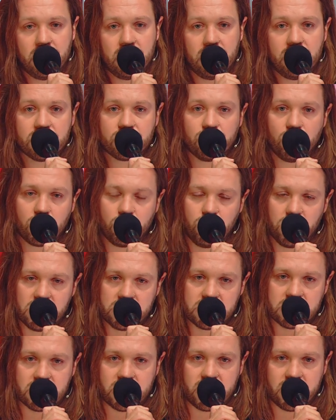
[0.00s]
И звук был
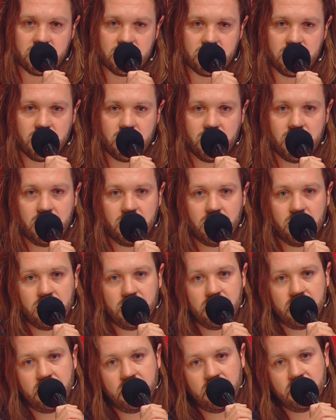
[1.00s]
эстрадный,
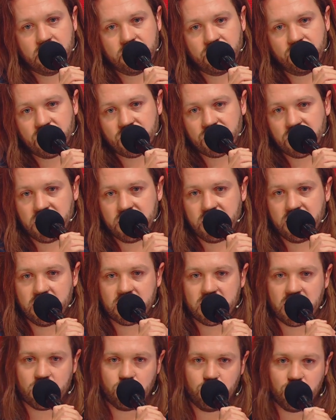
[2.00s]
и движение
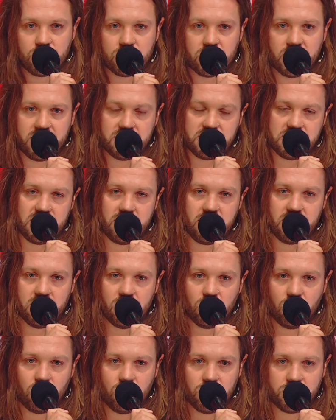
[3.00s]
как будто отдельно
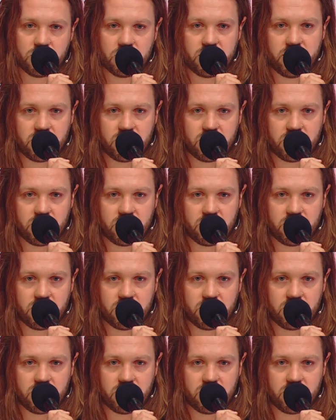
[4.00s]
от